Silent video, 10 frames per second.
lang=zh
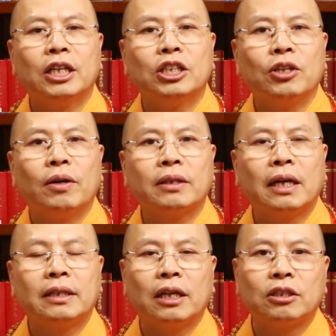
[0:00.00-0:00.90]
希望
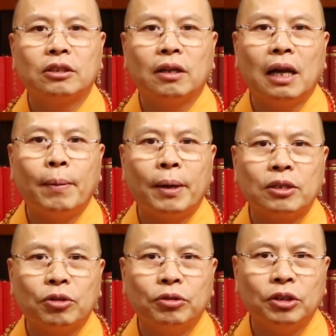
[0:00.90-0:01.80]
大家吃到腊八
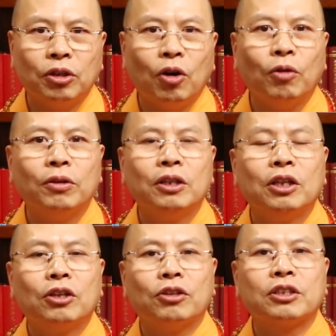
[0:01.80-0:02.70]
粥以后，
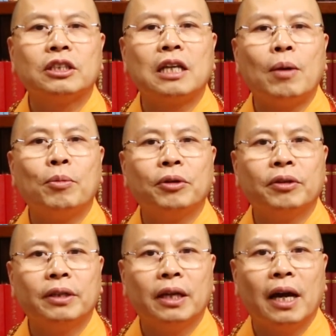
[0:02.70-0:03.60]
跟释迦牟尼
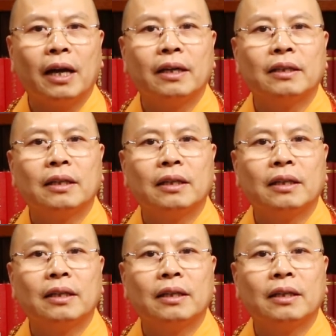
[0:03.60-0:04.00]
一样，